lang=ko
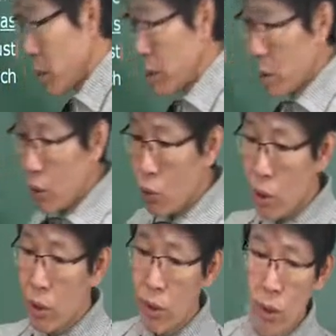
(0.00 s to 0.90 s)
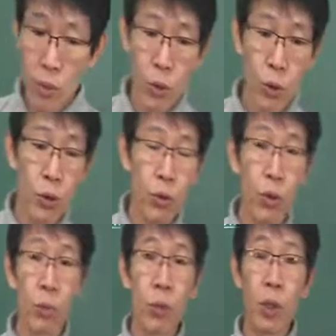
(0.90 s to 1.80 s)
그러니까 쉬운 거를 지금 보여주는
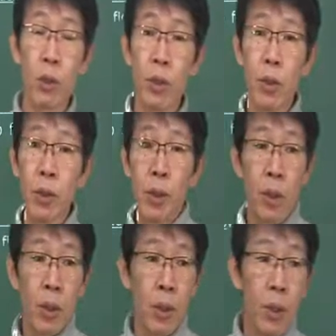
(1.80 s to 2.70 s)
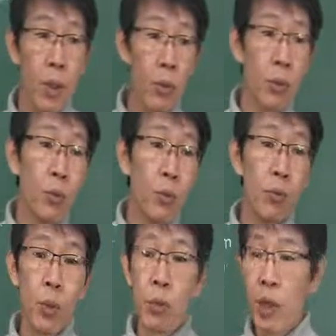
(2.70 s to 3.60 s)
이유가 뭐냐면은 대부분의
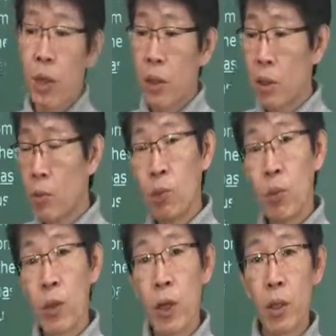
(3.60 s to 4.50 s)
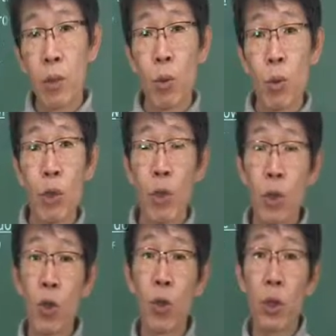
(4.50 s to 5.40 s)
문법 인강에서 문법 강의도 보면은
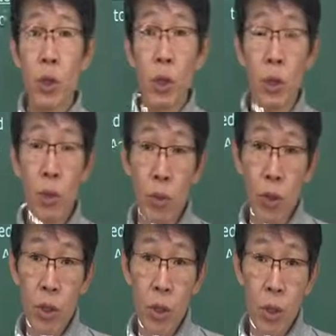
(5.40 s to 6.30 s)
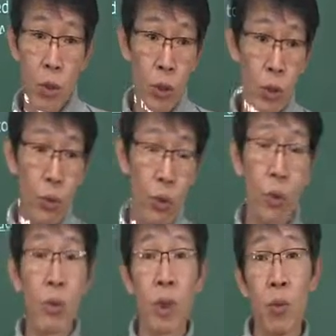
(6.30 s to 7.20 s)
기존에 있던 그 문제들 그리고 쉬운
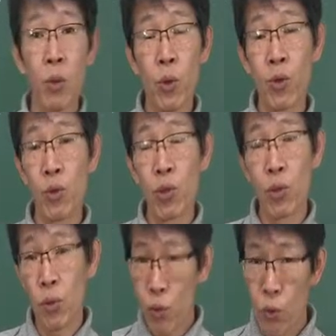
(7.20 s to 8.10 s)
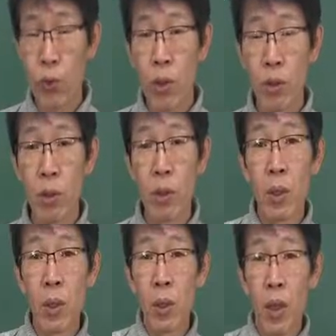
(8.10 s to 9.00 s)
것들을 많이 보여주는 주면서
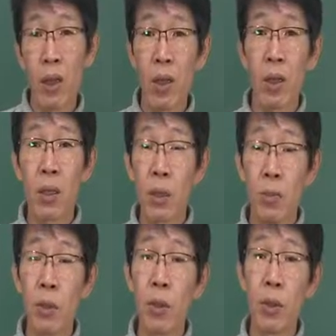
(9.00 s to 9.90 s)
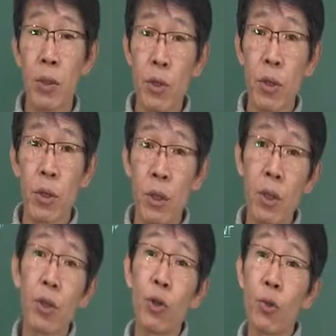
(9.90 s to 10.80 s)
간단간단하게 풀리는 것처럼 근데
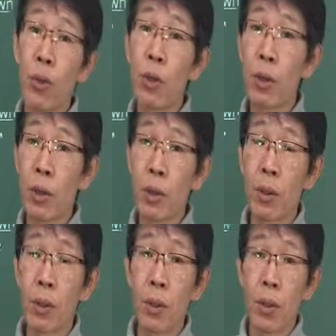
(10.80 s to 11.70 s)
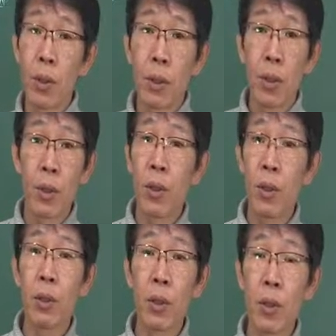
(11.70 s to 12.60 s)
실제로 풀려요. 근데
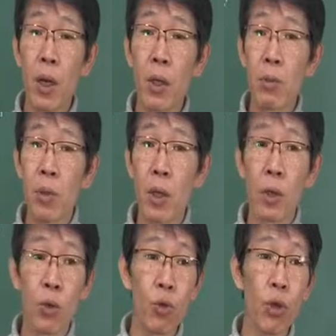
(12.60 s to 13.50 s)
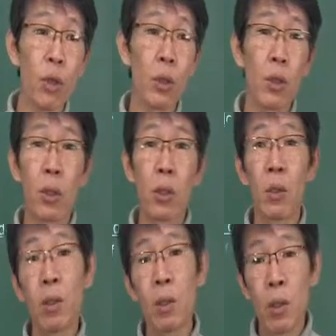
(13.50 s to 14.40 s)
이런 거를 학습을 해가지고 최근에
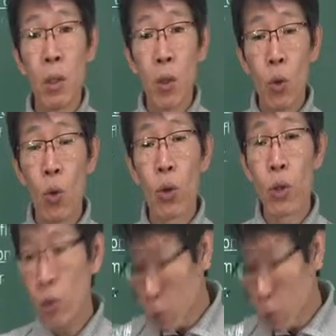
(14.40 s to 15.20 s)
그 고난도